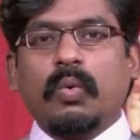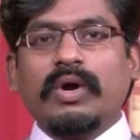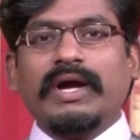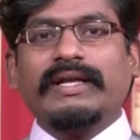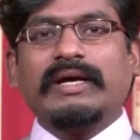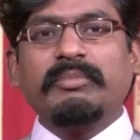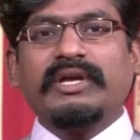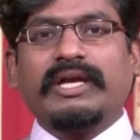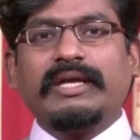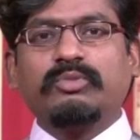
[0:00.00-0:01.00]
உங்கள்
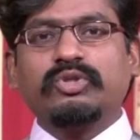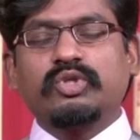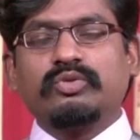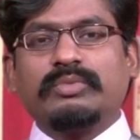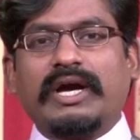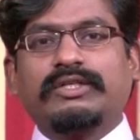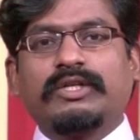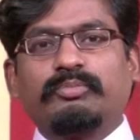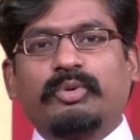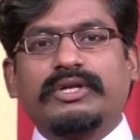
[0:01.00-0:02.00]
நம்பிக்கை முற்றும்
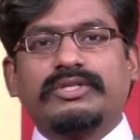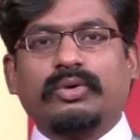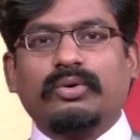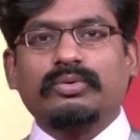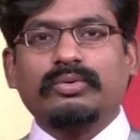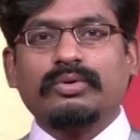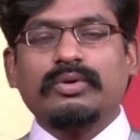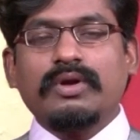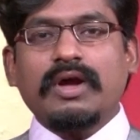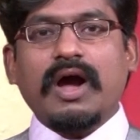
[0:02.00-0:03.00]
அற்று போயிற்றோ
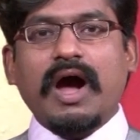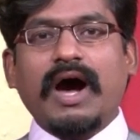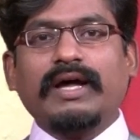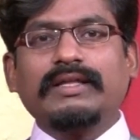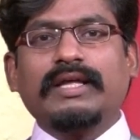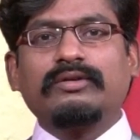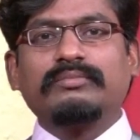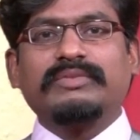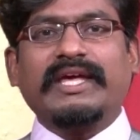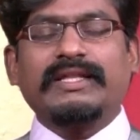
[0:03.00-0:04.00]

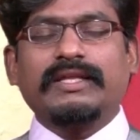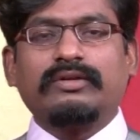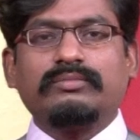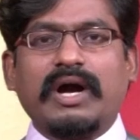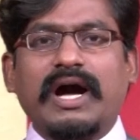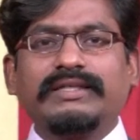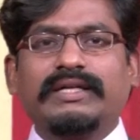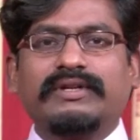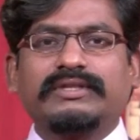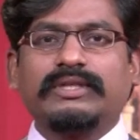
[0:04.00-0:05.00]
ஆறுதலும் தேர்தலும்
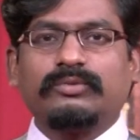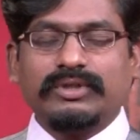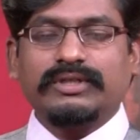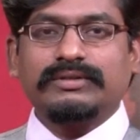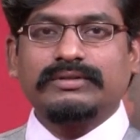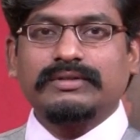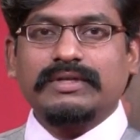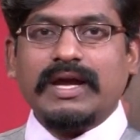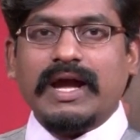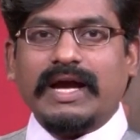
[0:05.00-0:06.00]
ஆண்டவிடத்தில் உண்டு
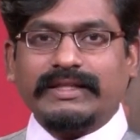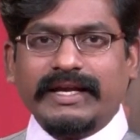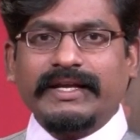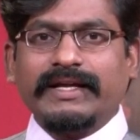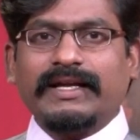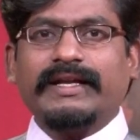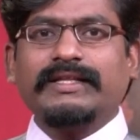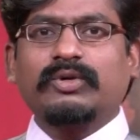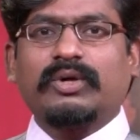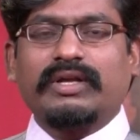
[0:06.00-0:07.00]
அதை நீங்கள்
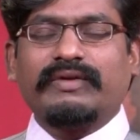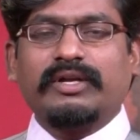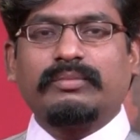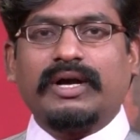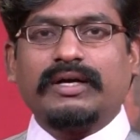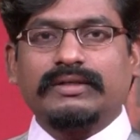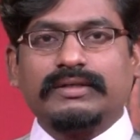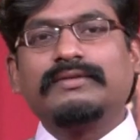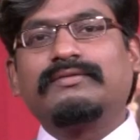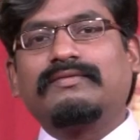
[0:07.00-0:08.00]
அறிந்து கொள்ள வேண்டுமா
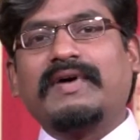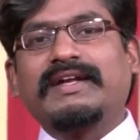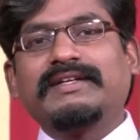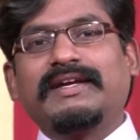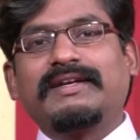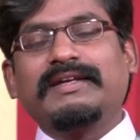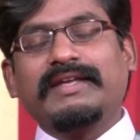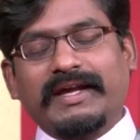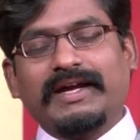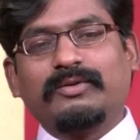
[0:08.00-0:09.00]
வாருங்கள்
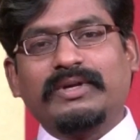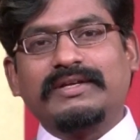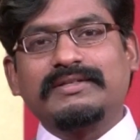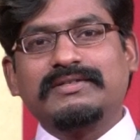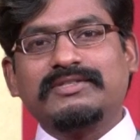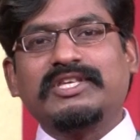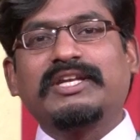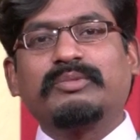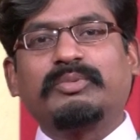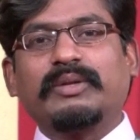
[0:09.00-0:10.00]
எங்களுடன்
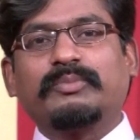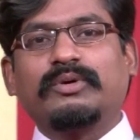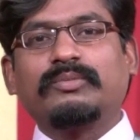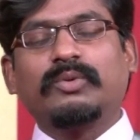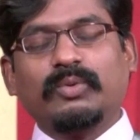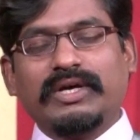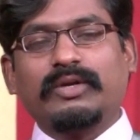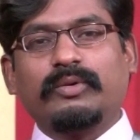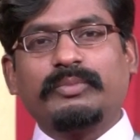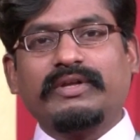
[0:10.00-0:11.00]
சேர்ந்து படிப்போம்
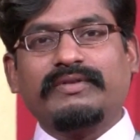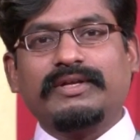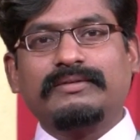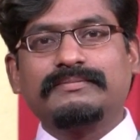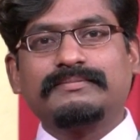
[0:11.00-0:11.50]
உங்கள் ஹோப் டிவியில்